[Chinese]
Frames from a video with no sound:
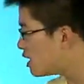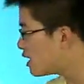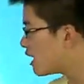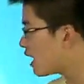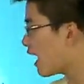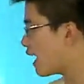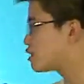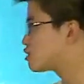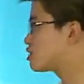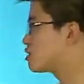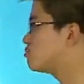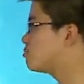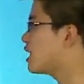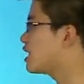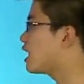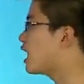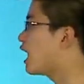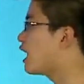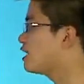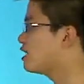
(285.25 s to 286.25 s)
海神搬
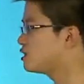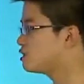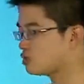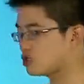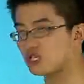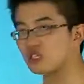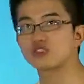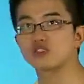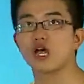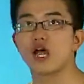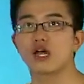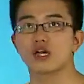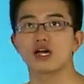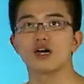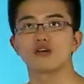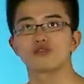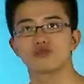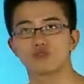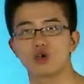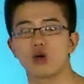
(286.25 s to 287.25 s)
了七十二
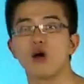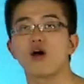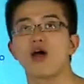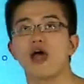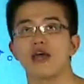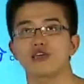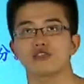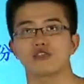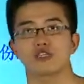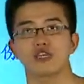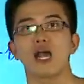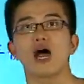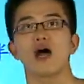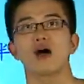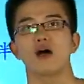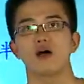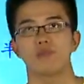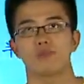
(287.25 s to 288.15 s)
个，最后还是一样，